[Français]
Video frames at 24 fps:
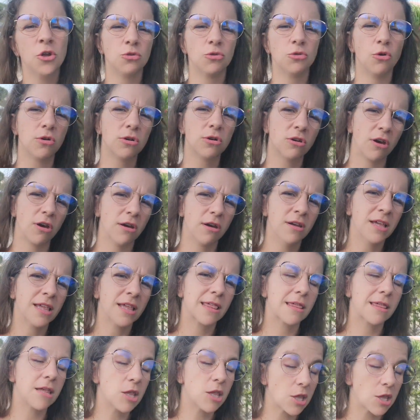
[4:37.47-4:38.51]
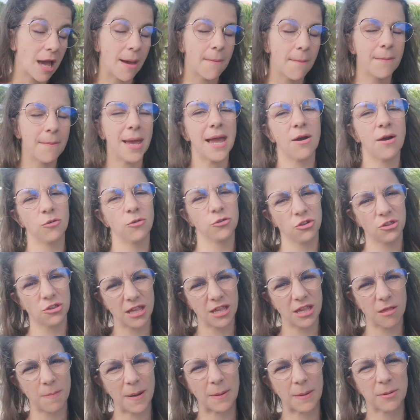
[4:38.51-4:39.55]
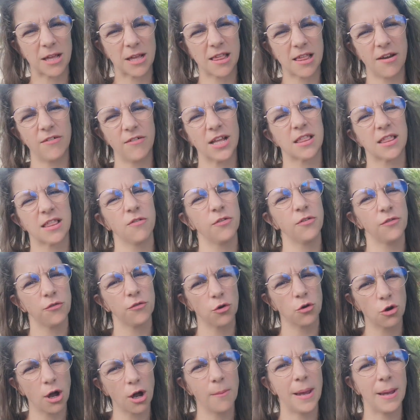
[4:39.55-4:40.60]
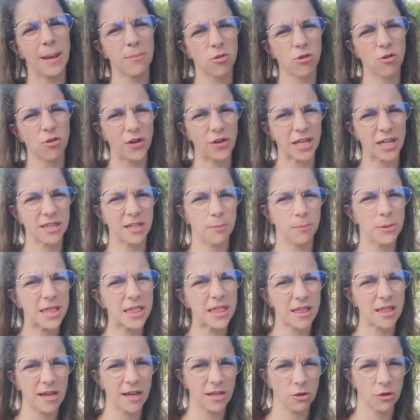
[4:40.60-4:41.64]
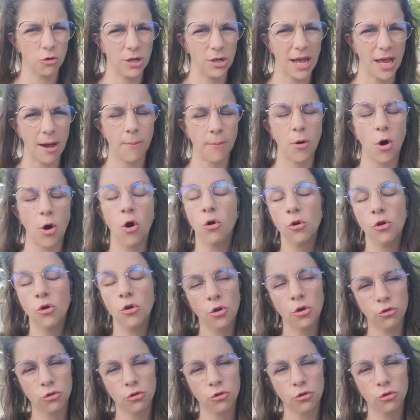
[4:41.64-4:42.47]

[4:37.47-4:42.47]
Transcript: Donc, si jamais on n'utilise pas de préservatif, il faut quand même se faire dépister régulièrement.